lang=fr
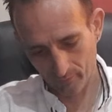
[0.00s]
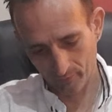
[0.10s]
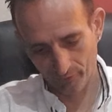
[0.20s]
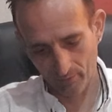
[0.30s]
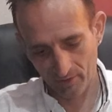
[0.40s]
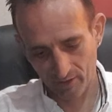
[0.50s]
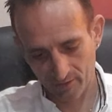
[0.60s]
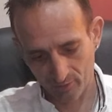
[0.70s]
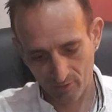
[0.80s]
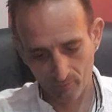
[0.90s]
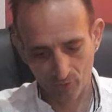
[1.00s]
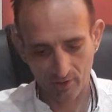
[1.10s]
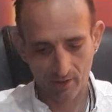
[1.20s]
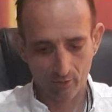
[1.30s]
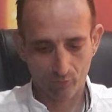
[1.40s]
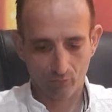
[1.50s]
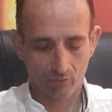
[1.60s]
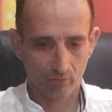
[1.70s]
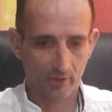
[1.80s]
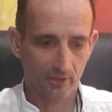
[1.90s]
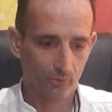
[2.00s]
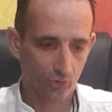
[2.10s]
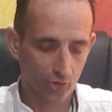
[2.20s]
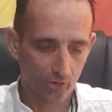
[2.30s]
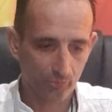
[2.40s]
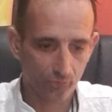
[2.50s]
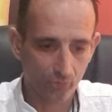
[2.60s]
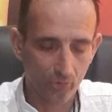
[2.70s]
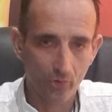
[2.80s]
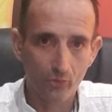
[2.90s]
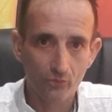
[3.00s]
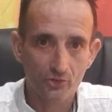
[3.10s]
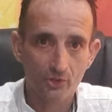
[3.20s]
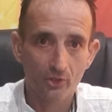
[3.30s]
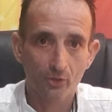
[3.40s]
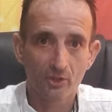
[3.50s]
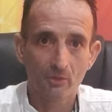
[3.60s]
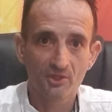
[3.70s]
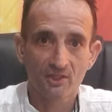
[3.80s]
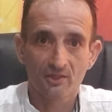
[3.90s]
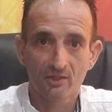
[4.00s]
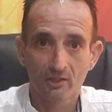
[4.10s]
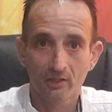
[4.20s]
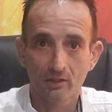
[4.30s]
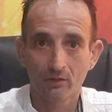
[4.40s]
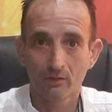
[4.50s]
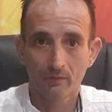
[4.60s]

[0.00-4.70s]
familiale sentimentale, donc la dame de cœur pour euh, une sœur, une amie sincère,